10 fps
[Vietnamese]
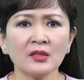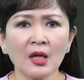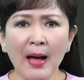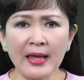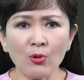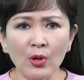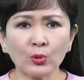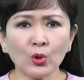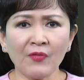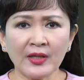nhưng giờ bà
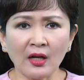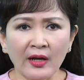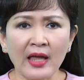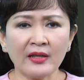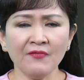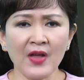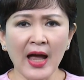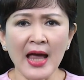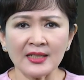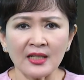yêu cầu tôi phải thực hiện
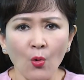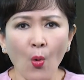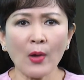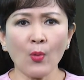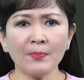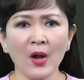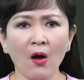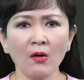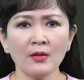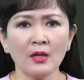những việc hết sức oái
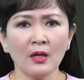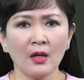oăm đó